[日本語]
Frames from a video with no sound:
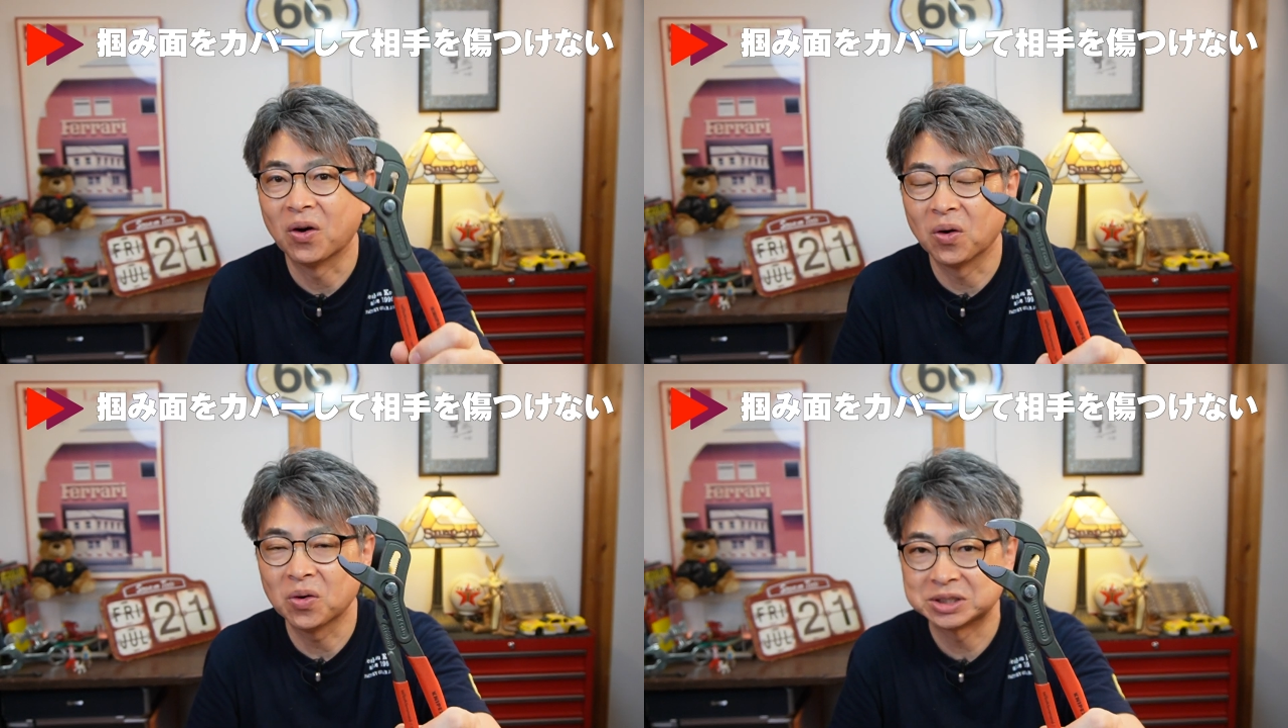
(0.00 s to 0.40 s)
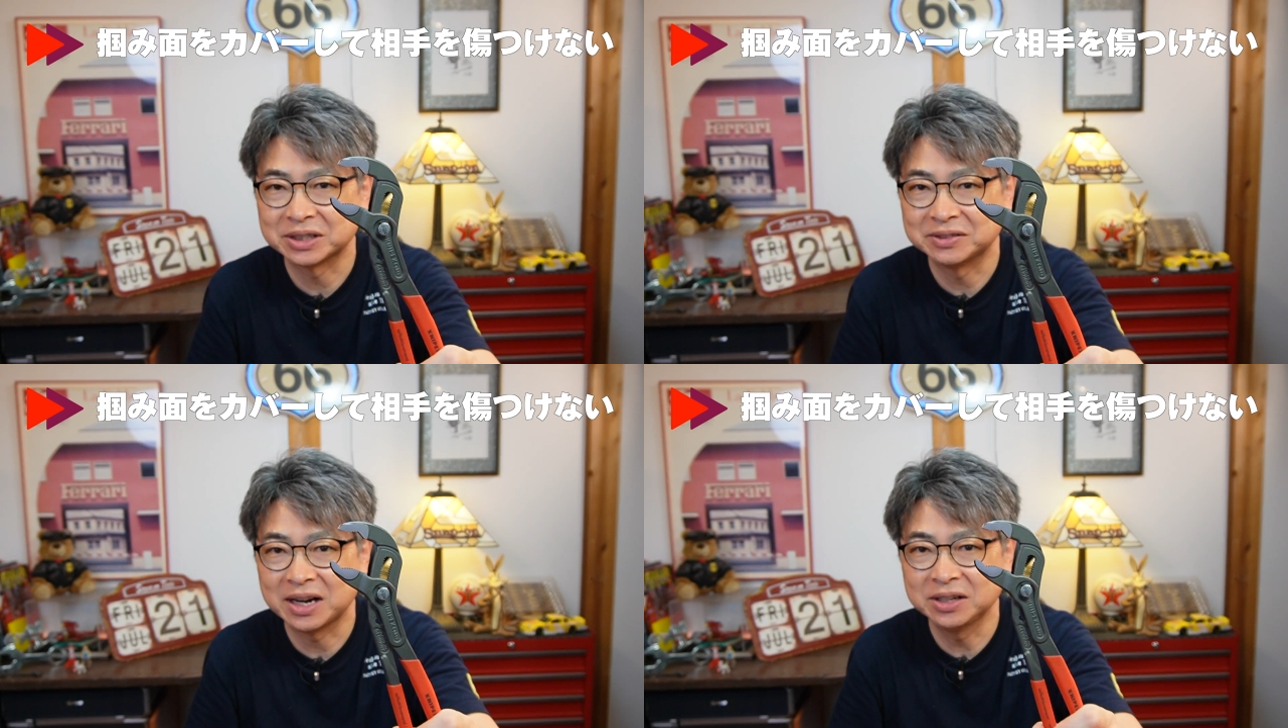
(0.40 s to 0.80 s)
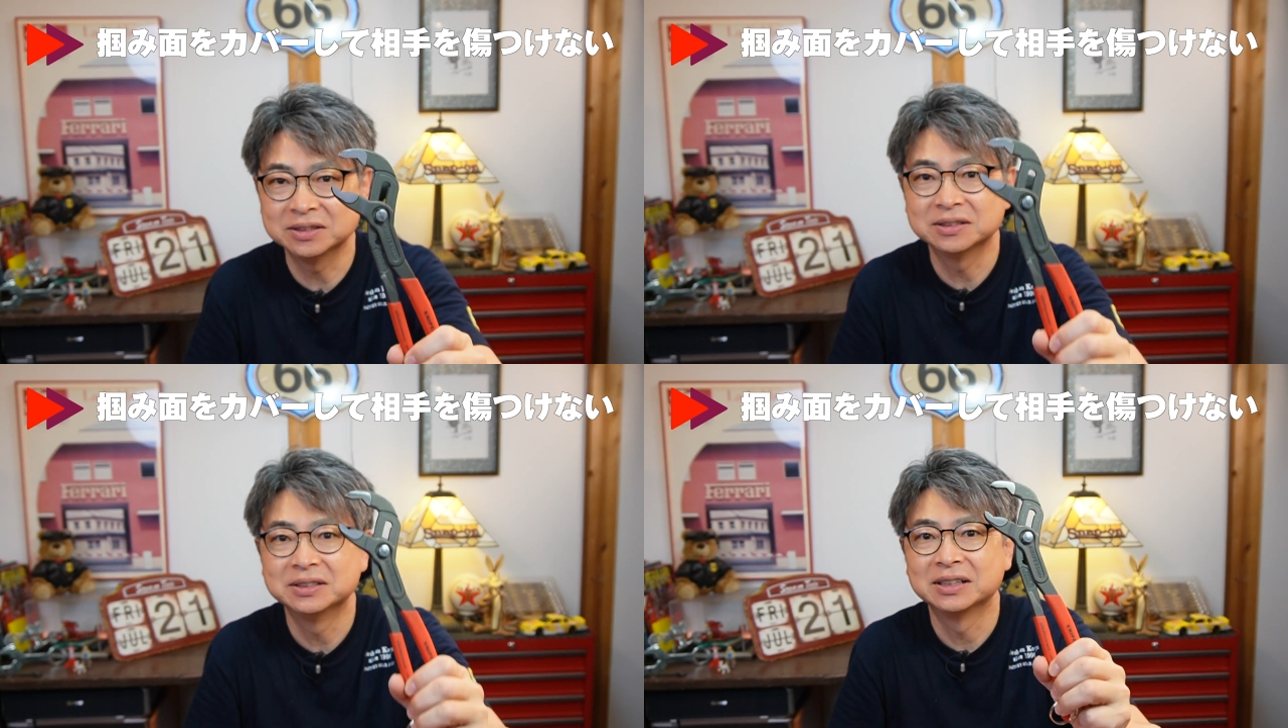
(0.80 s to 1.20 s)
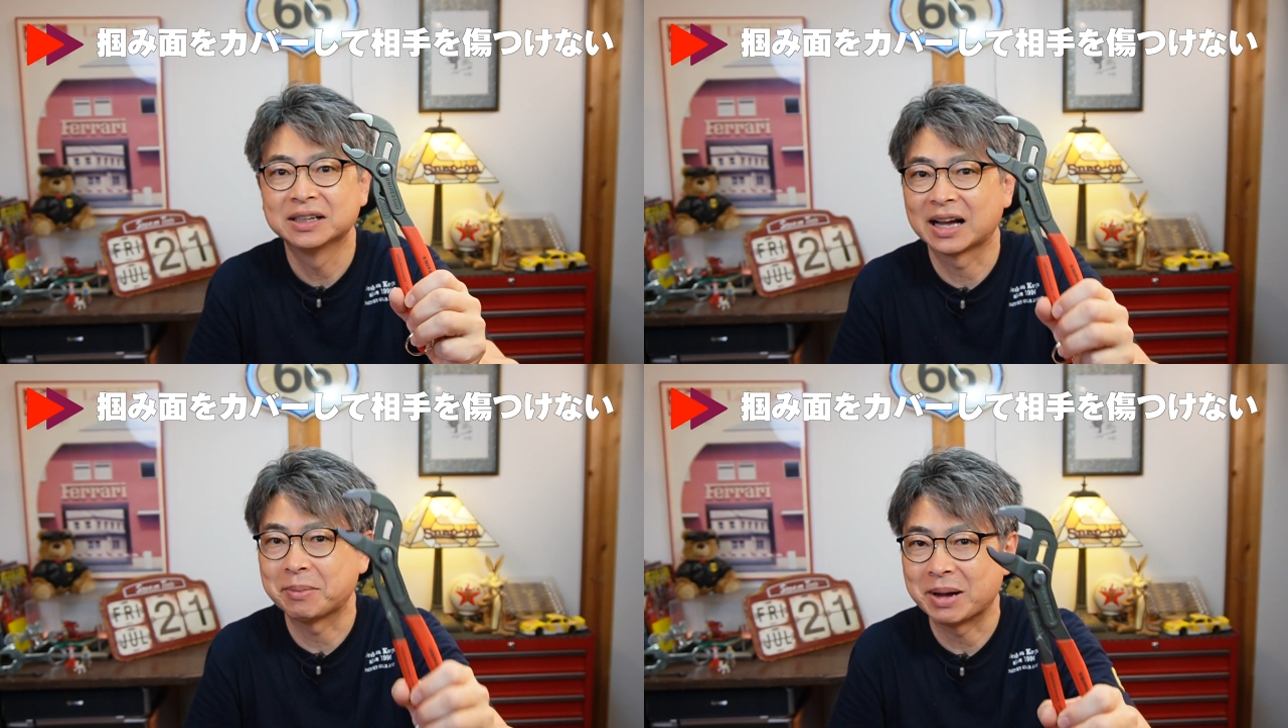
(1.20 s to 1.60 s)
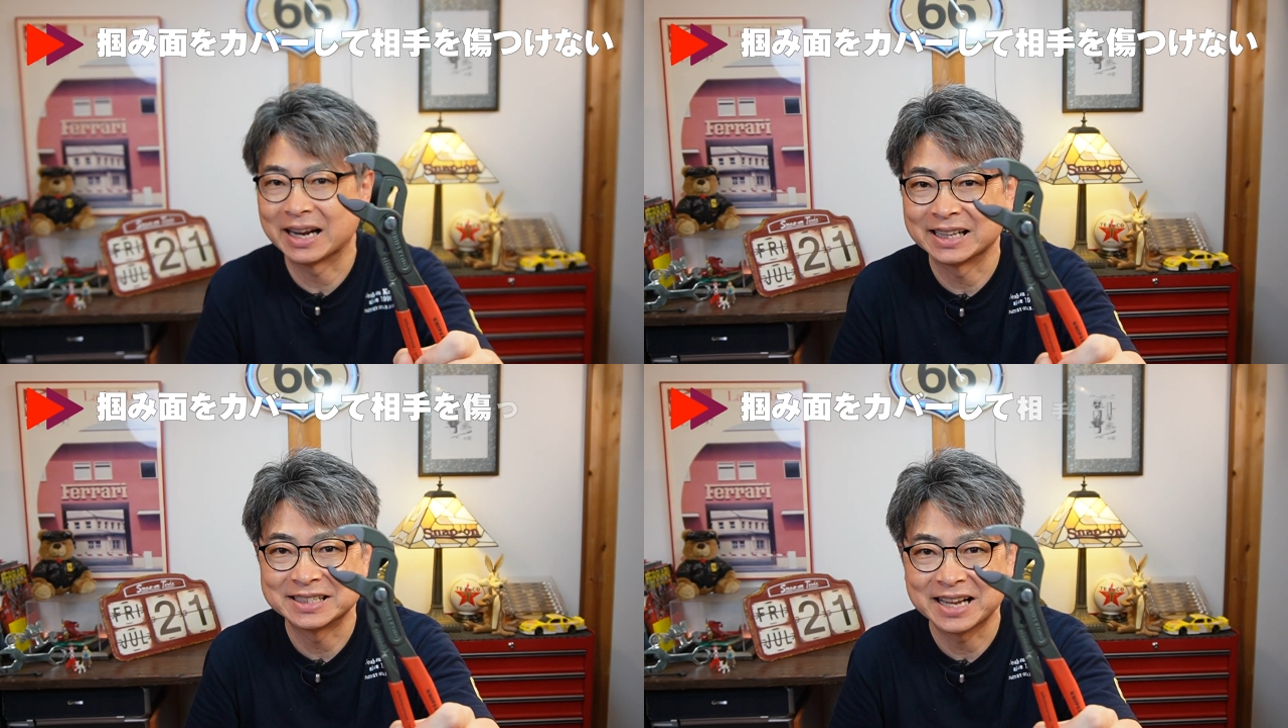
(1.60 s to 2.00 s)
保護してくれるカバー
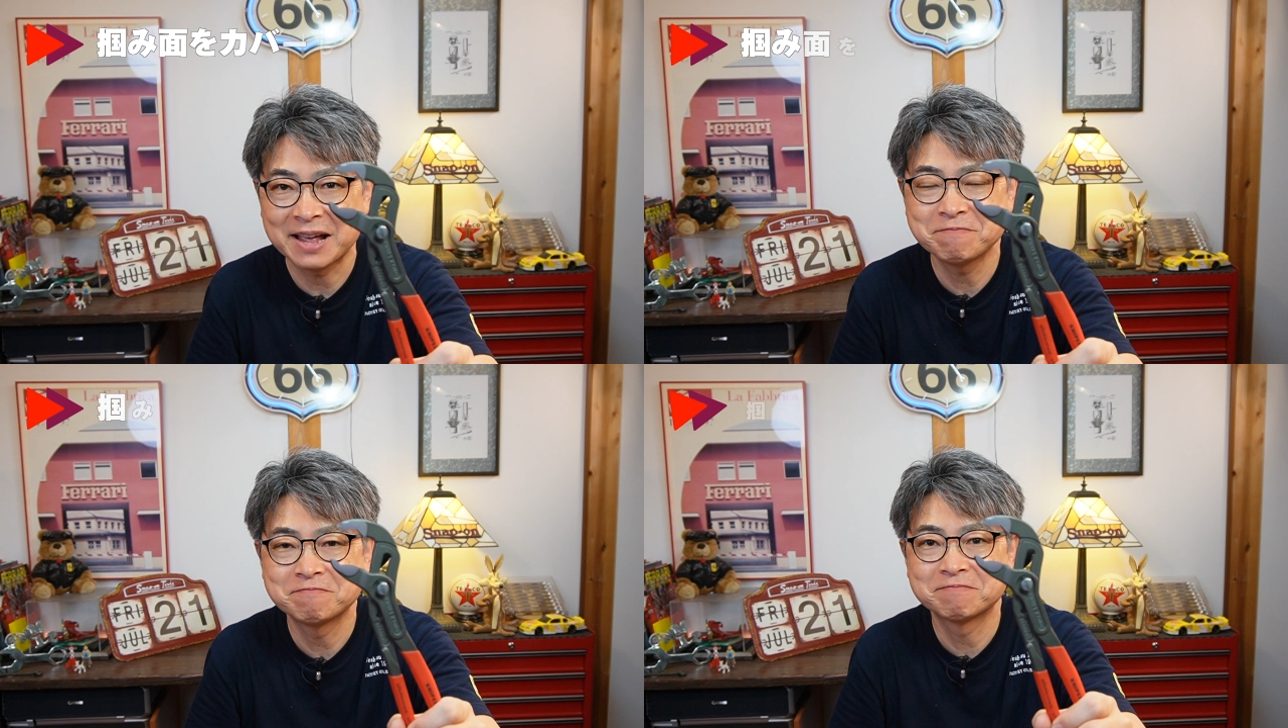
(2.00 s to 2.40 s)
なんですね。